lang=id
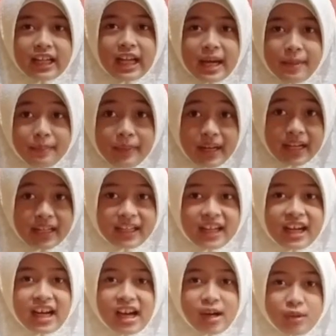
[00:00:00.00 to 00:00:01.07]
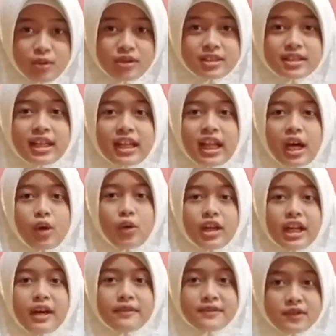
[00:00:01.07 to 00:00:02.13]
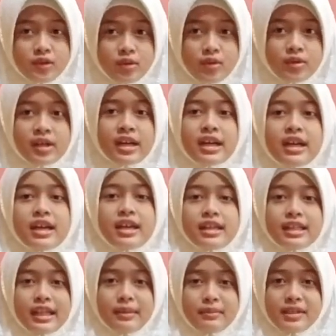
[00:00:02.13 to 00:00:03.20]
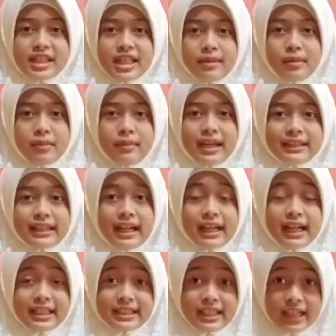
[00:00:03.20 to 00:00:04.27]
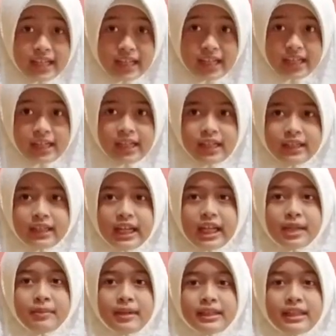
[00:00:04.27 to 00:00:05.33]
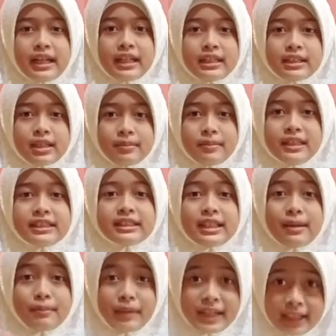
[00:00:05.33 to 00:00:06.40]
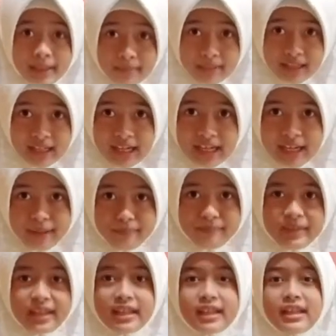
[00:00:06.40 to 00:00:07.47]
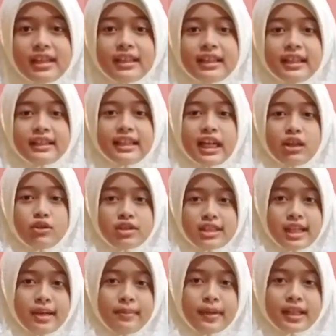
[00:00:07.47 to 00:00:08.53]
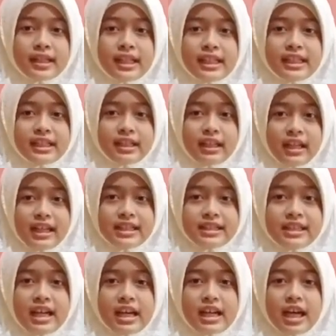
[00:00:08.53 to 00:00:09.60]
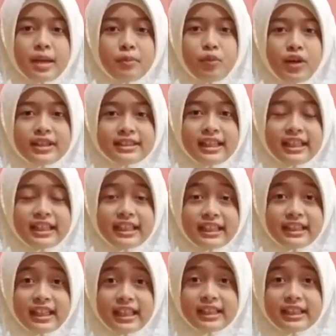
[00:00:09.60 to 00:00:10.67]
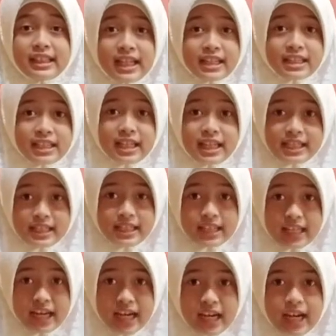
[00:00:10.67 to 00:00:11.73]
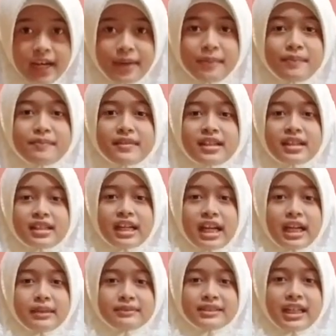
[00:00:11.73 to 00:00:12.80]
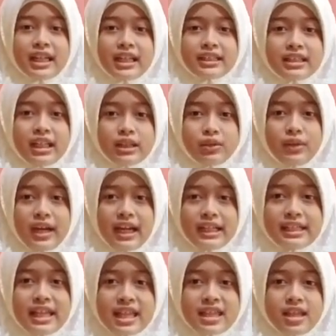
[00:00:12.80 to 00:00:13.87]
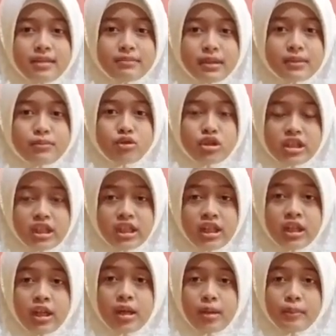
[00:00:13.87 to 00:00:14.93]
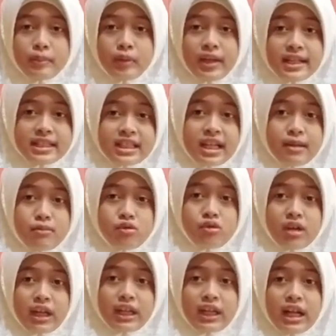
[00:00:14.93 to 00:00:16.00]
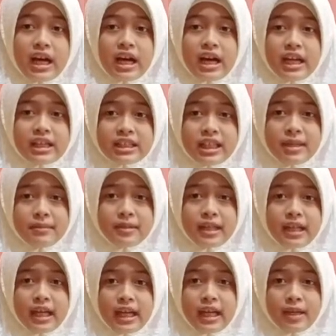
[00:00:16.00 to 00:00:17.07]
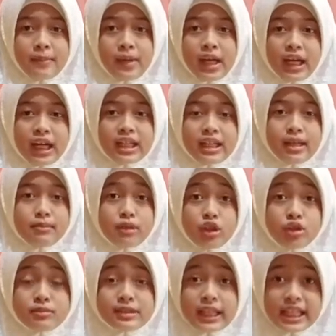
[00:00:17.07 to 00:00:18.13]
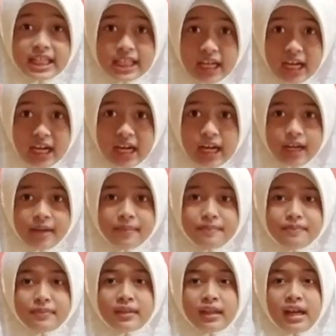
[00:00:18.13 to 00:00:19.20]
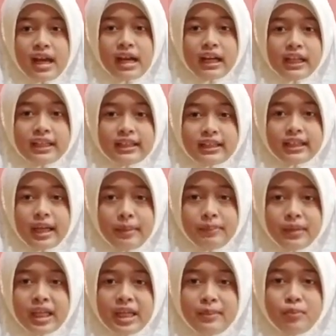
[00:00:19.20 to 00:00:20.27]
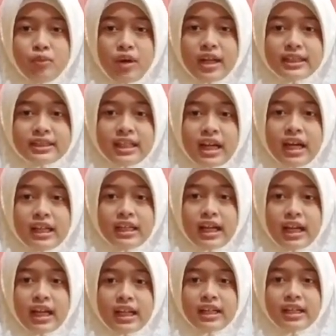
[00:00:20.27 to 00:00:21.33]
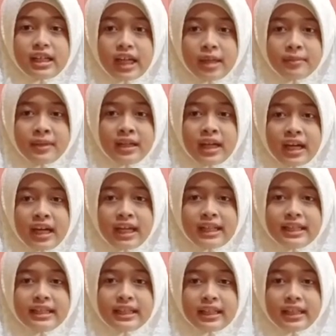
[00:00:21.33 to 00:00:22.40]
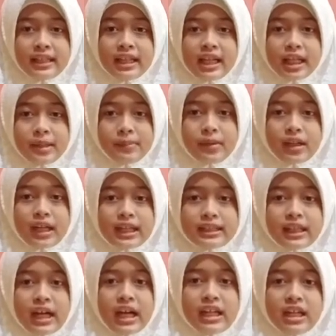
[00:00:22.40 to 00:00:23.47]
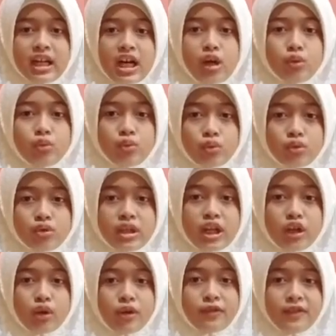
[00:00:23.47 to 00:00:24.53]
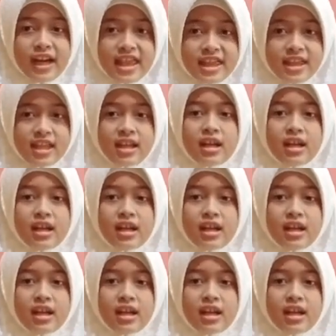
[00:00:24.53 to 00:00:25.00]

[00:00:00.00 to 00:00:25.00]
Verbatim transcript: lapar, haus, dan hawa nafsu yang bisa membatalkannya dari matahari terbit sampai terbenam. Kita harus sabar dan ikhlas agar puasa kita tidak sia-sia. Dalam salah satu hadis yang berbunyi, puasa bukanlah hanya menahan makan dan minum saja, akan tetapi, puasa adalah dengan menahan diri dari perkataan lawu dan rofat.